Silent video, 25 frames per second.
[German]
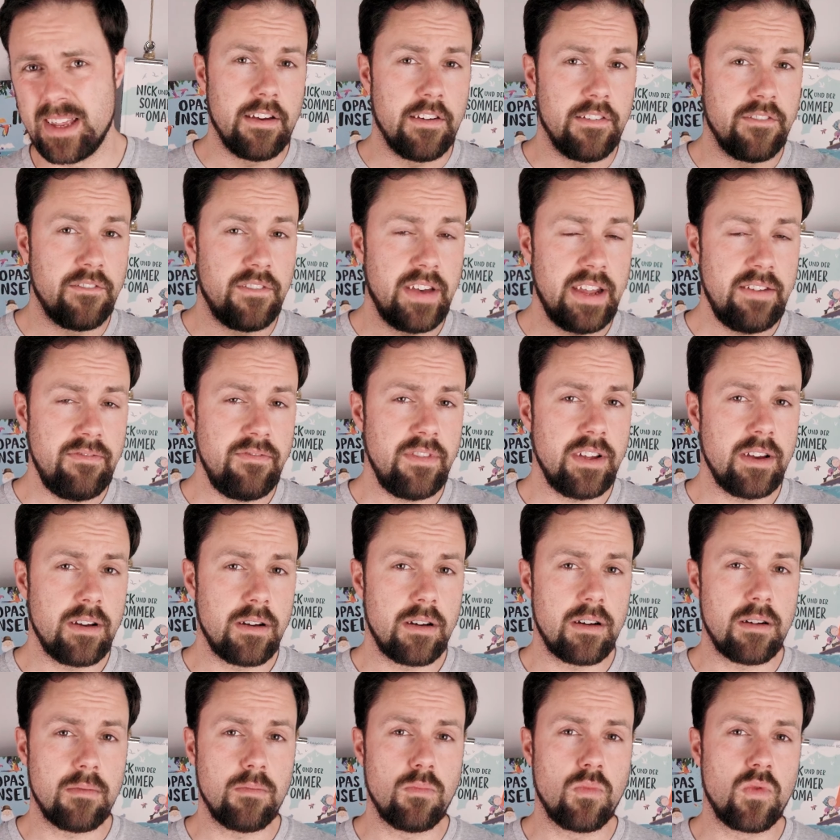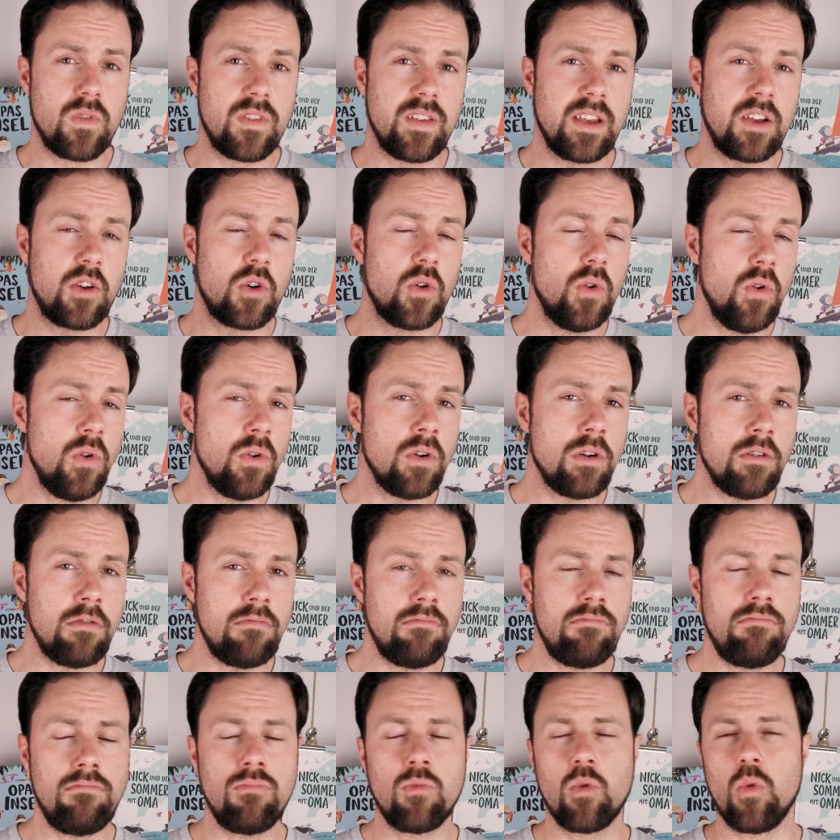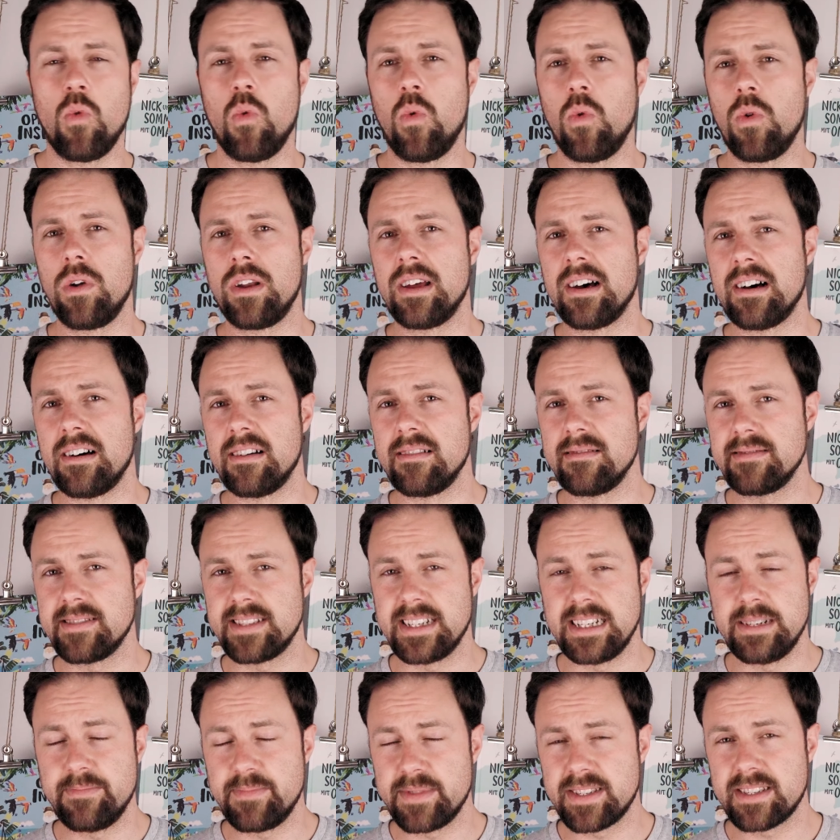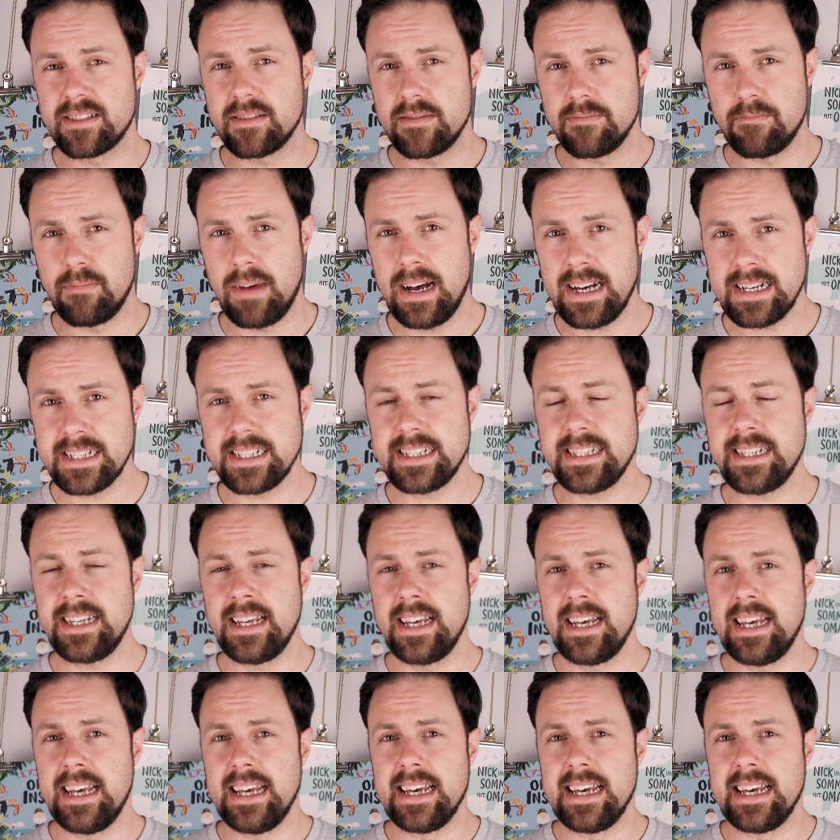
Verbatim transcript: Wenn wir Musik hören oder selbst machen,